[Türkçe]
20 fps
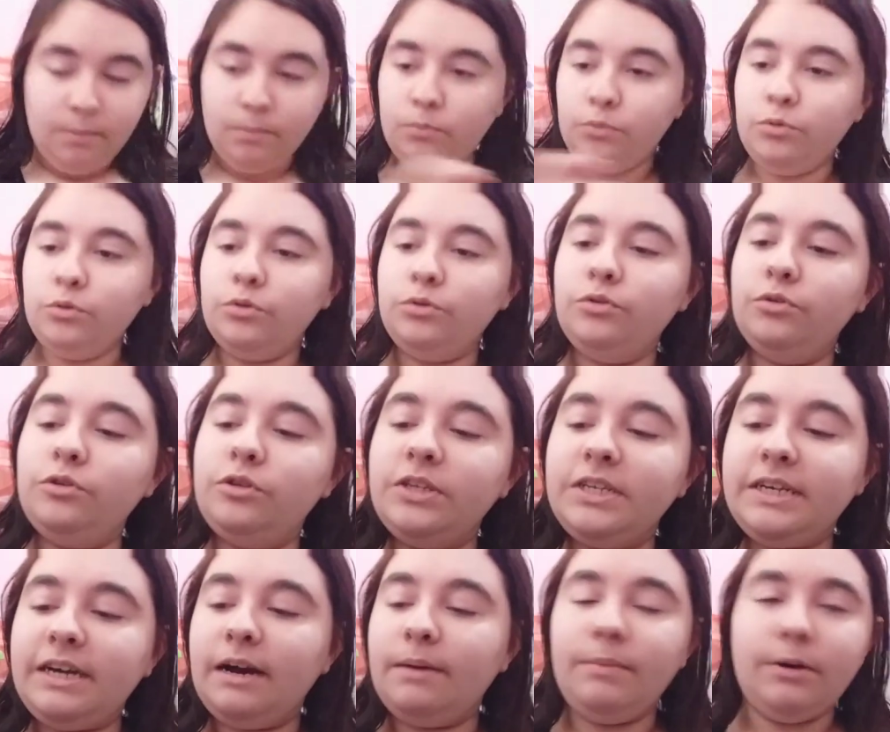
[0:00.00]
Bu yüz
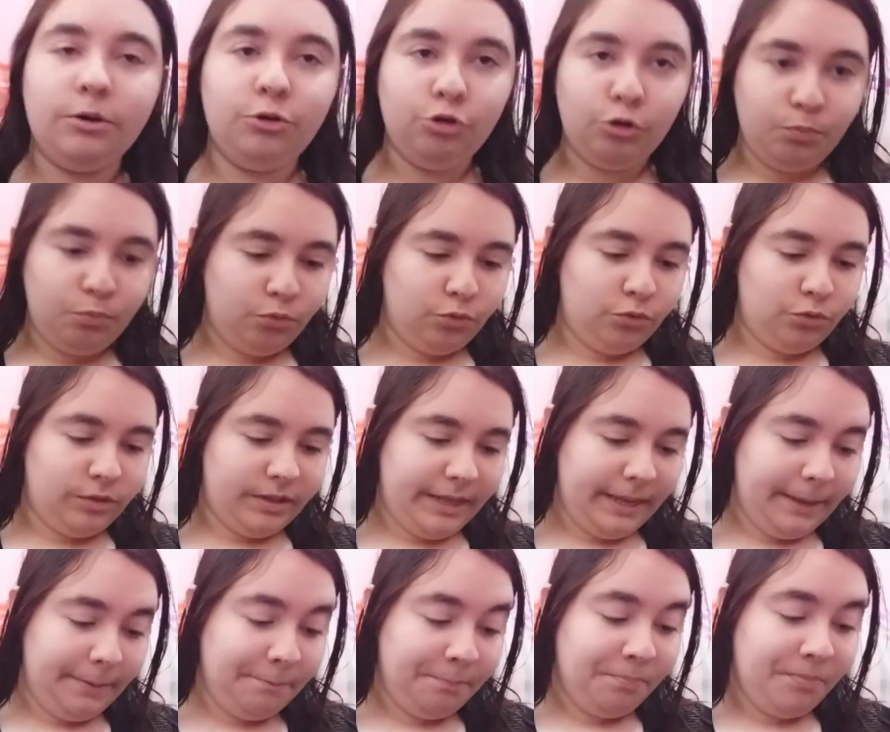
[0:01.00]
yıkama köpüğü de
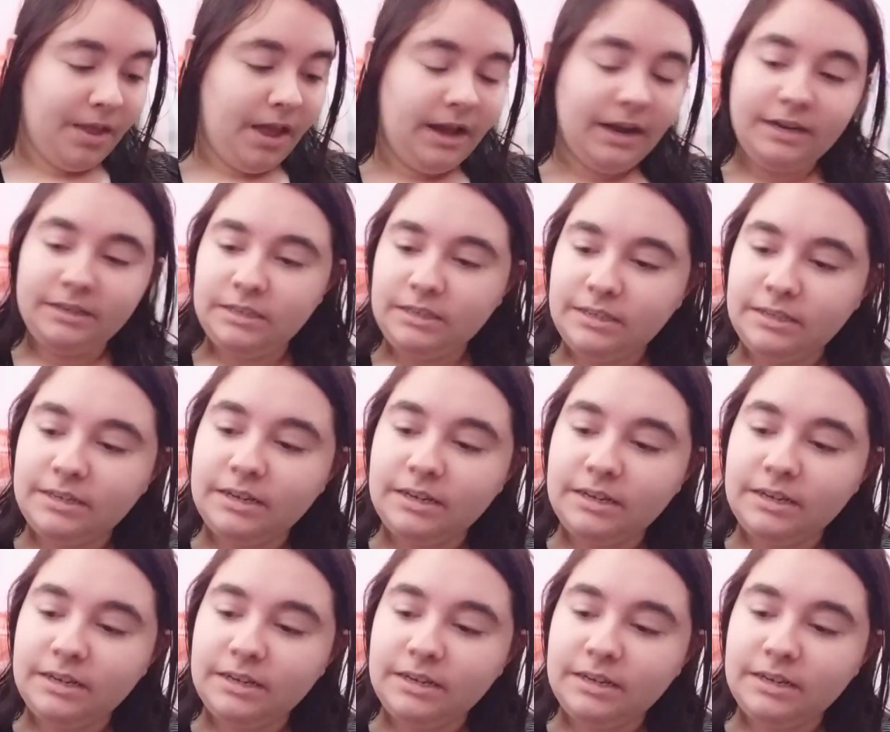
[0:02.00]
40